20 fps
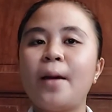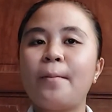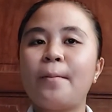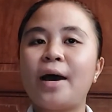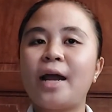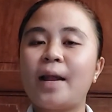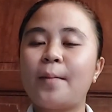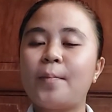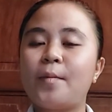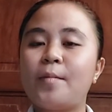
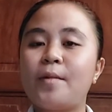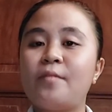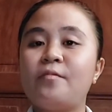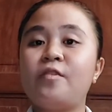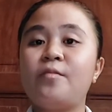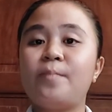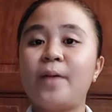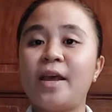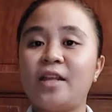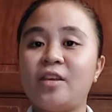para po
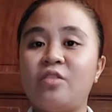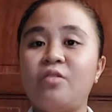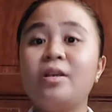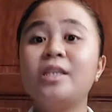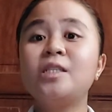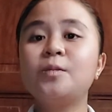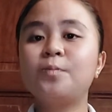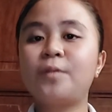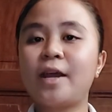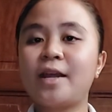ma-prevent
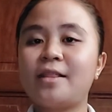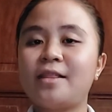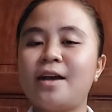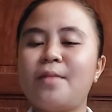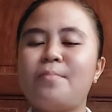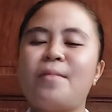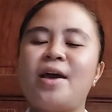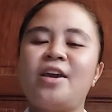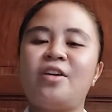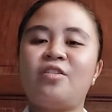yung spread
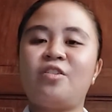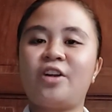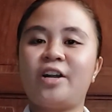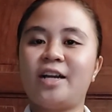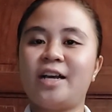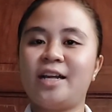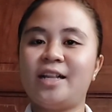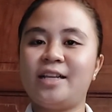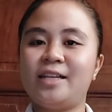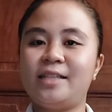ng
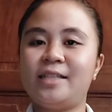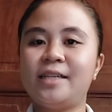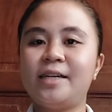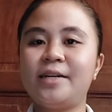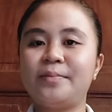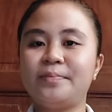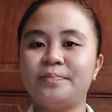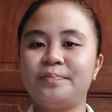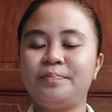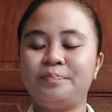
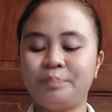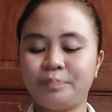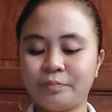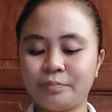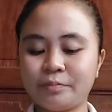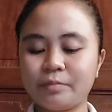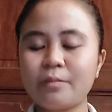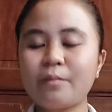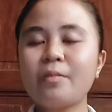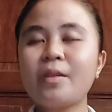microorganism.
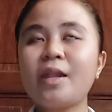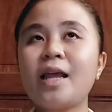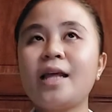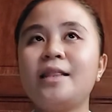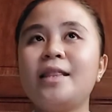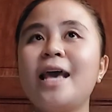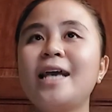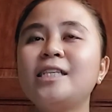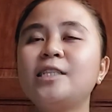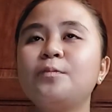
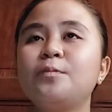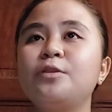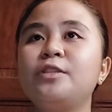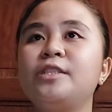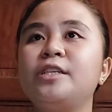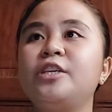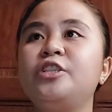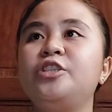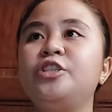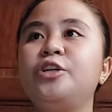Next
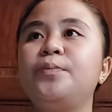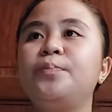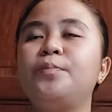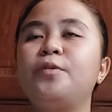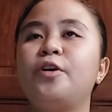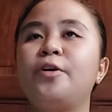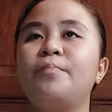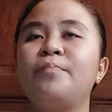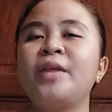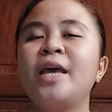procedure
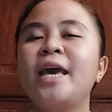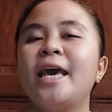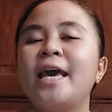po